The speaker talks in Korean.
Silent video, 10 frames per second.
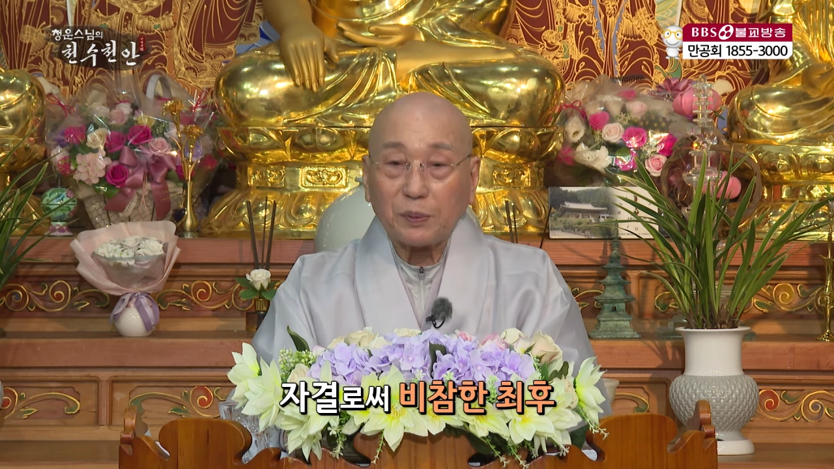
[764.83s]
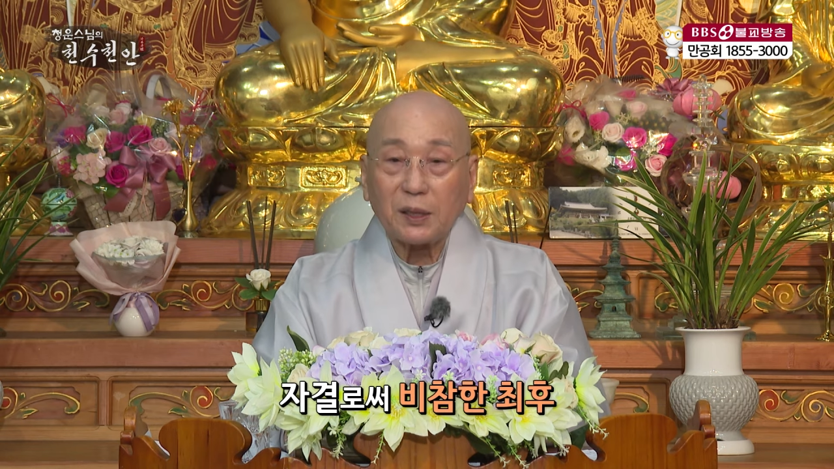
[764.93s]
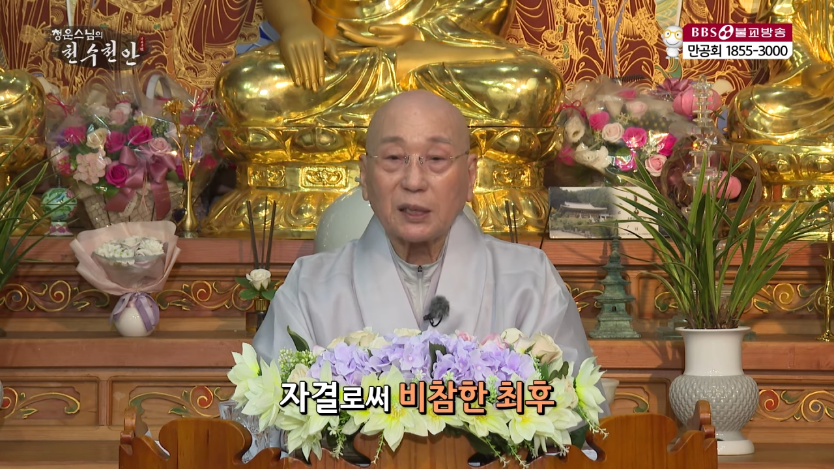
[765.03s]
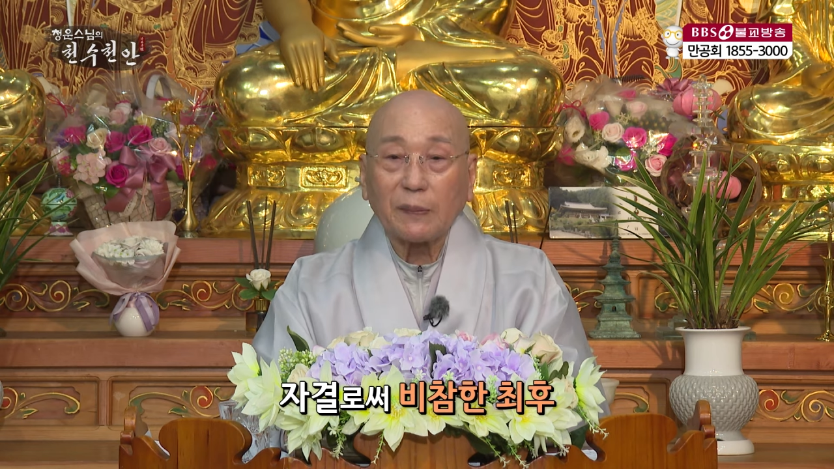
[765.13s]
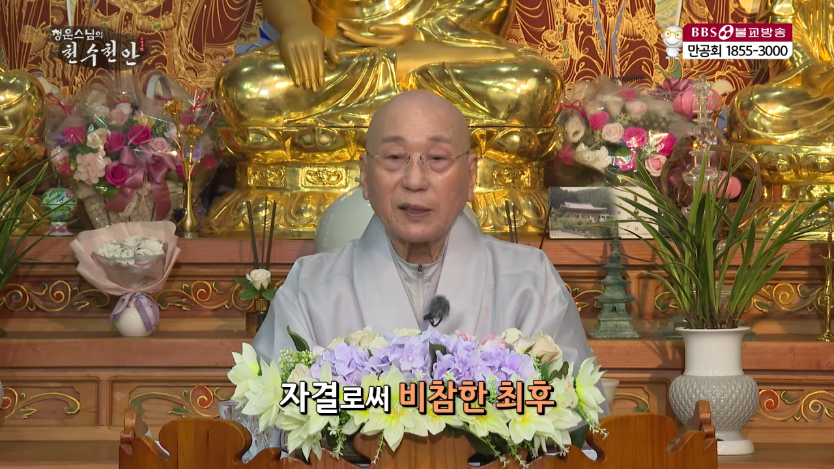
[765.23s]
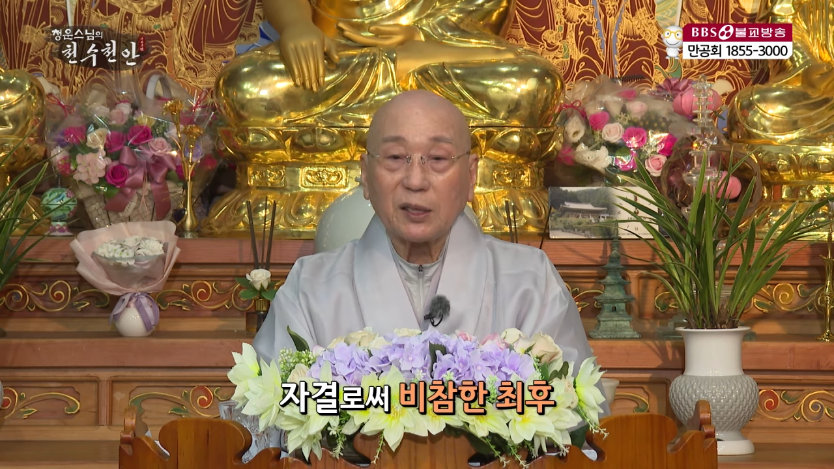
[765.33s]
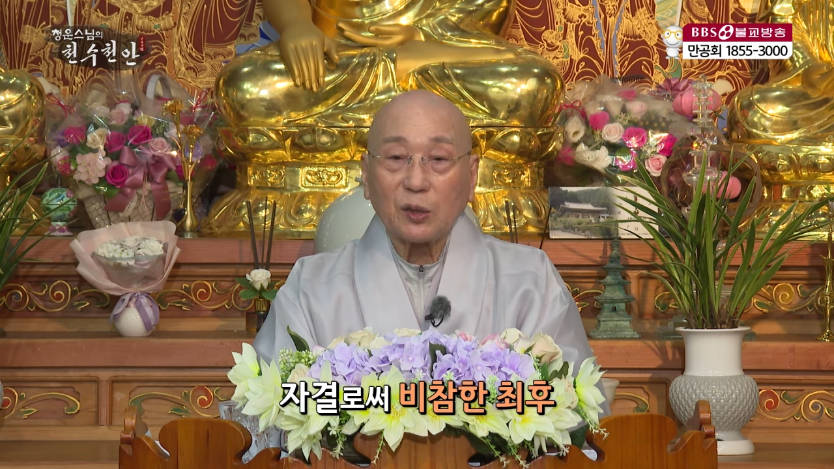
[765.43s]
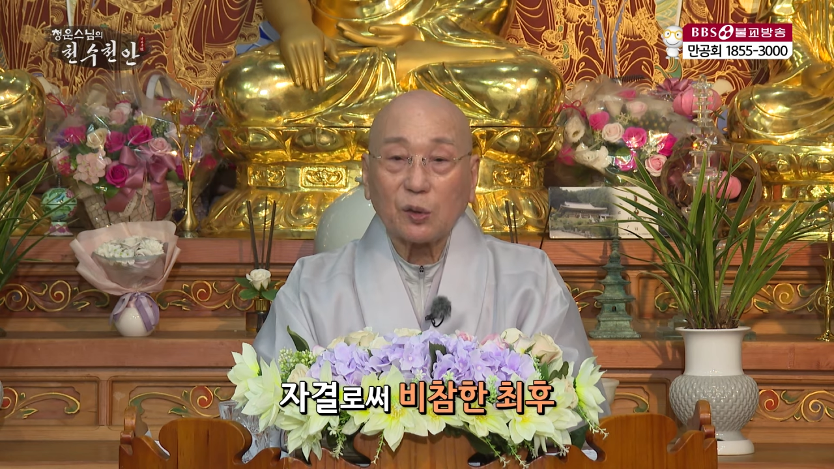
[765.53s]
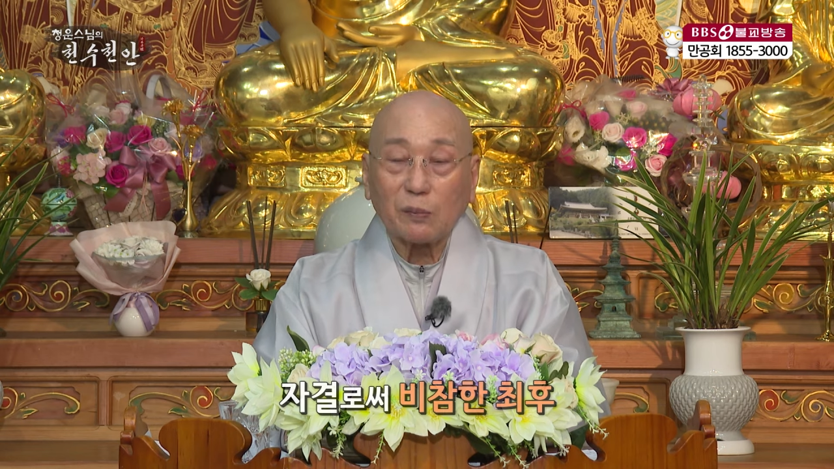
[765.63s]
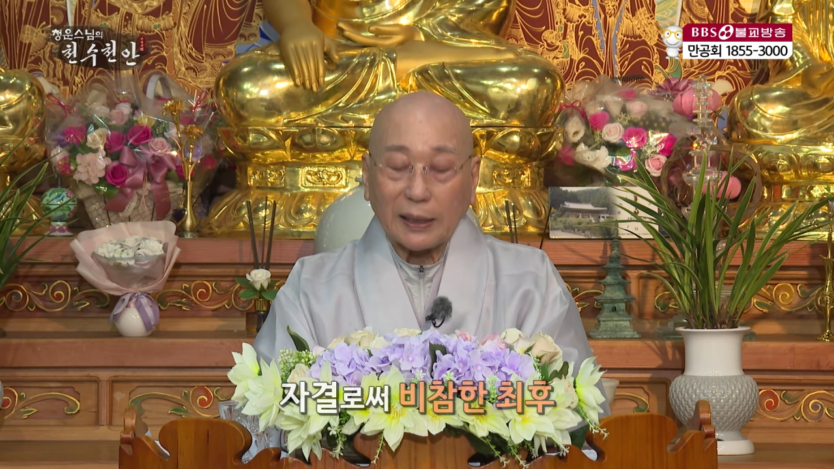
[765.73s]
비참한
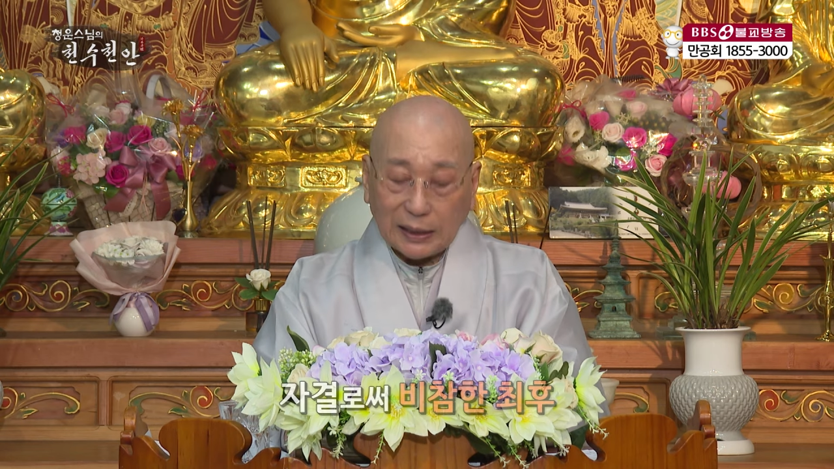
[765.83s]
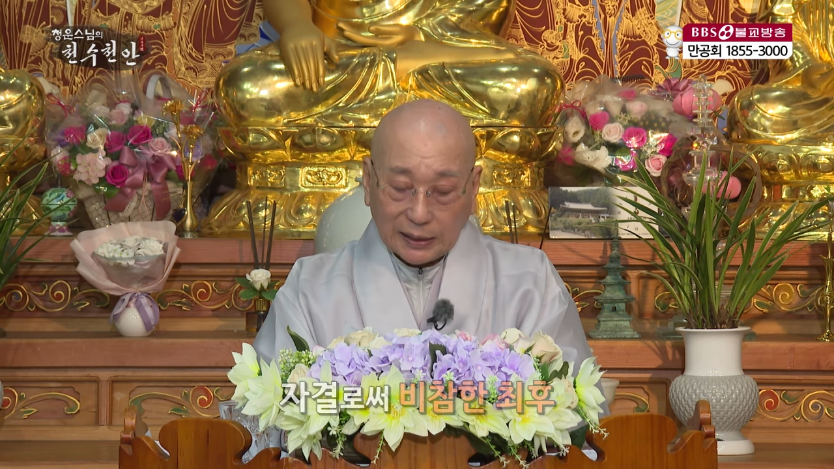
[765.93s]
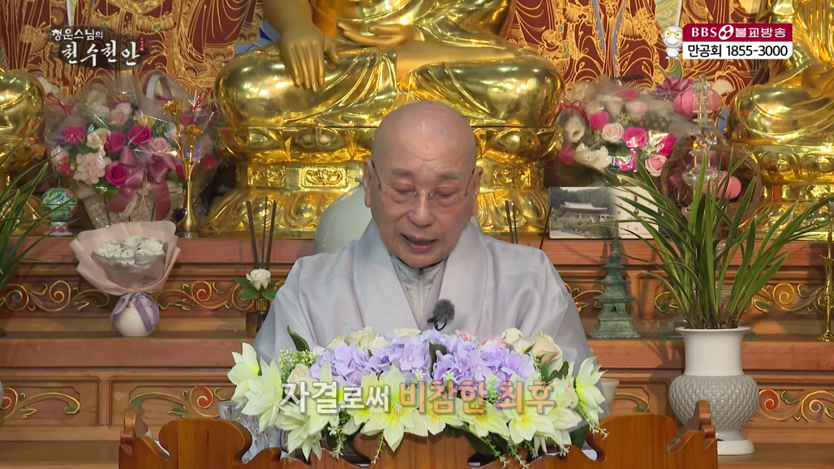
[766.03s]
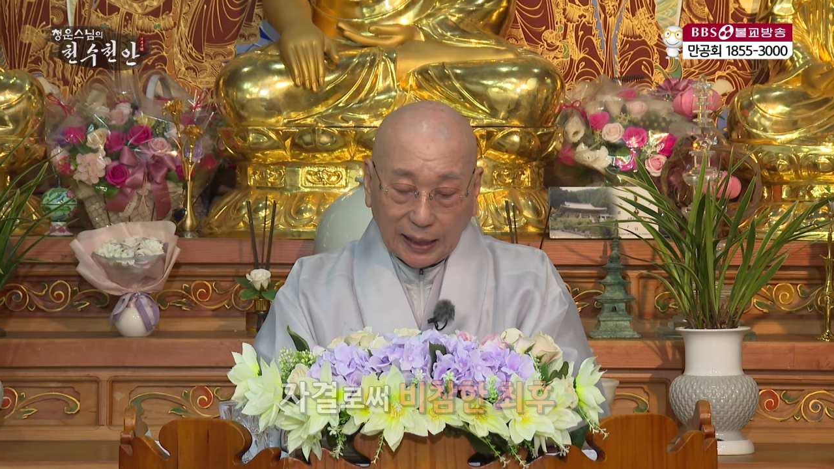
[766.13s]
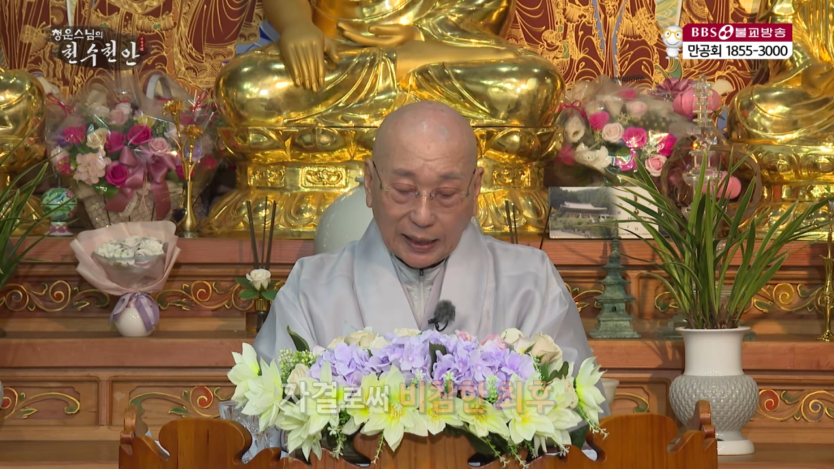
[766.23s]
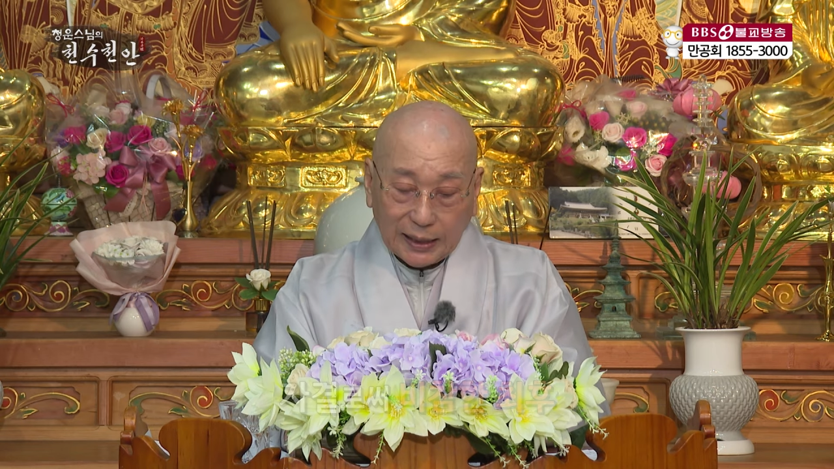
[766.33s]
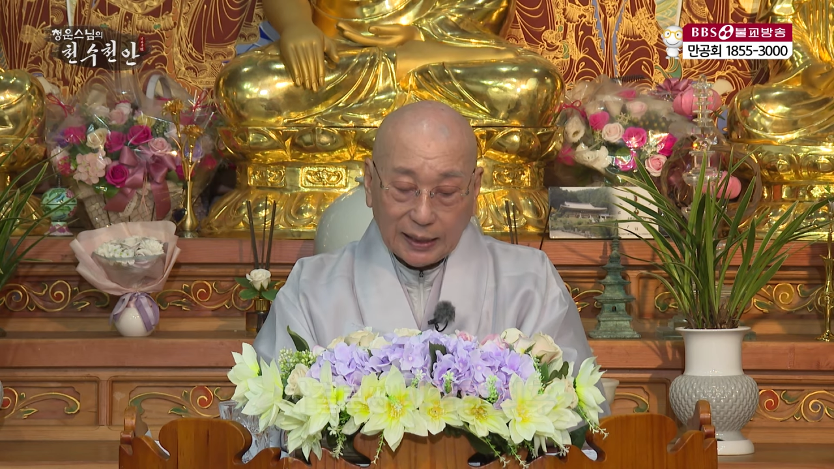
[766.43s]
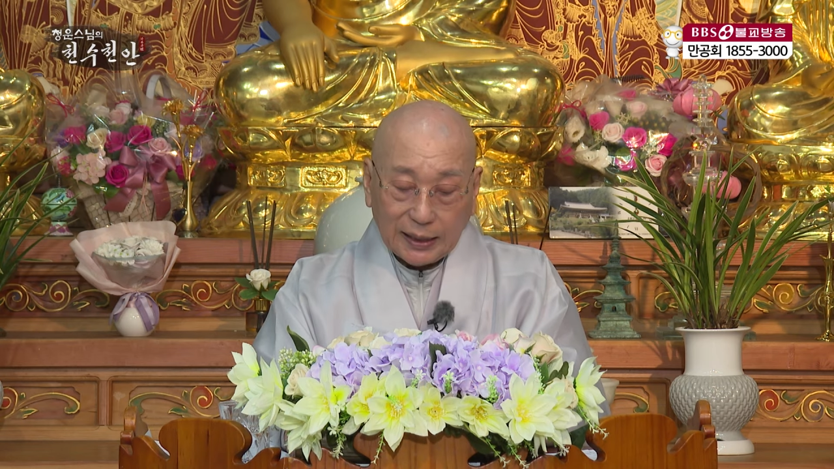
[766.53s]
최후를 맞았다.